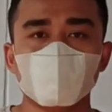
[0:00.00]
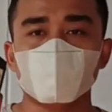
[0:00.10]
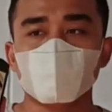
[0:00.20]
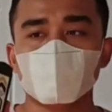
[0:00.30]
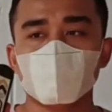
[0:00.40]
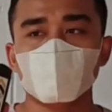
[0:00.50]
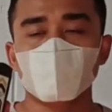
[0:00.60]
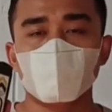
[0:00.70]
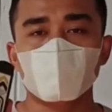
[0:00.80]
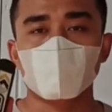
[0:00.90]
teman-teman
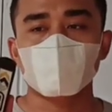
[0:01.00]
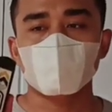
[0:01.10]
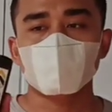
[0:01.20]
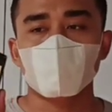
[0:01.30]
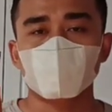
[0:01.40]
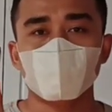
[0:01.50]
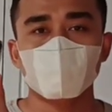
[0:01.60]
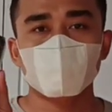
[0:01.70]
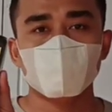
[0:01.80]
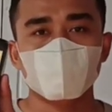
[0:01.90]
sudah dapat tali
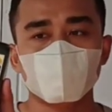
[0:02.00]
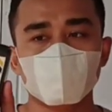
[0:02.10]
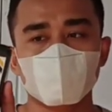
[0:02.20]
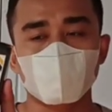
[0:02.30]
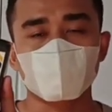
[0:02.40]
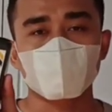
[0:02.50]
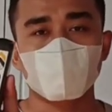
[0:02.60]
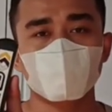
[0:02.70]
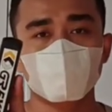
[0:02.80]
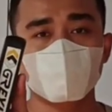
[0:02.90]
senapan peredam
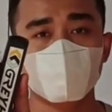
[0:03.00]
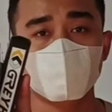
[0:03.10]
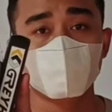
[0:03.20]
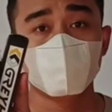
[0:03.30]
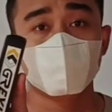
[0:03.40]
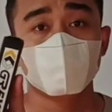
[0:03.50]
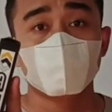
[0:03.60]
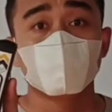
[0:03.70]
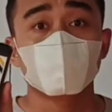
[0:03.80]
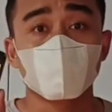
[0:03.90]
senyap
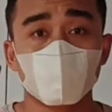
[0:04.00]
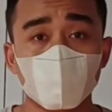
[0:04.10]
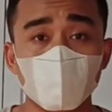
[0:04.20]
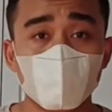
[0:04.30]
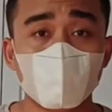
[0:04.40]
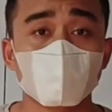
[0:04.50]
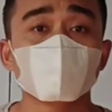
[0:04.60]
peluru dan